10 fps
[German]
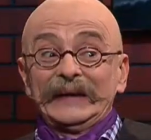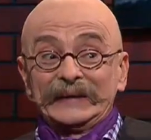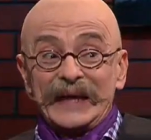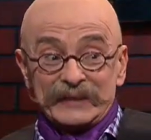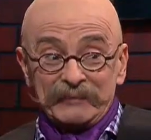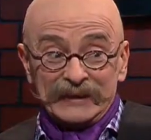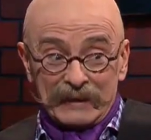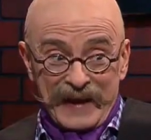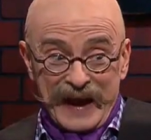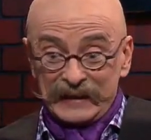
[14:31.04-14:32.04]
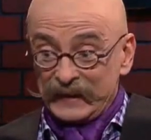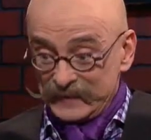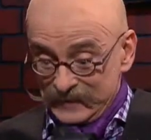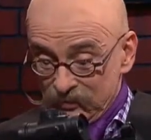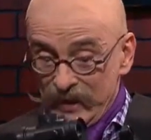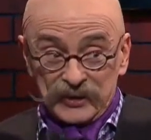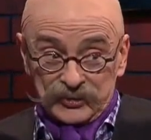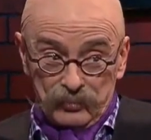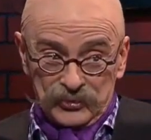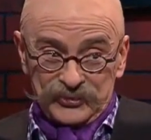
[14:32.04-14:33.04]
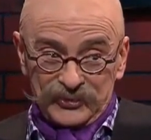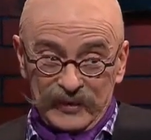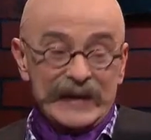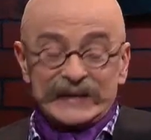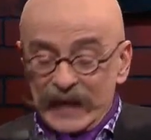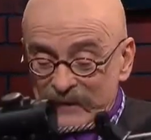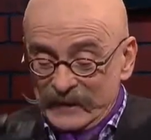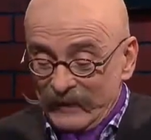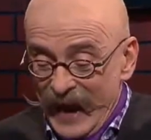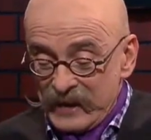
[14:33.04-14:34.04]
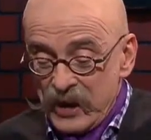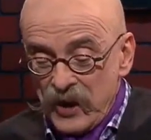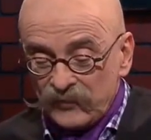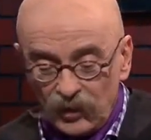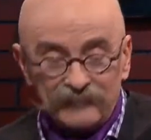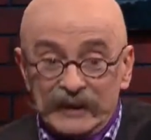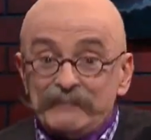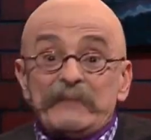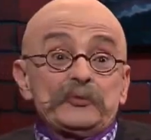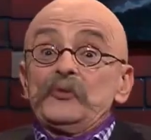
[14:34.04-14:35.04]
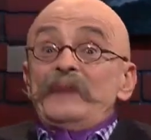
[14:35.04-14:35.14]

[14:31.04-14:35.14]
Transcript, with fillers: das hast du aber nicht dabei. Das sind ja nur alles Muster. Sag mal, Liebelein, wollen wir nicht beim Du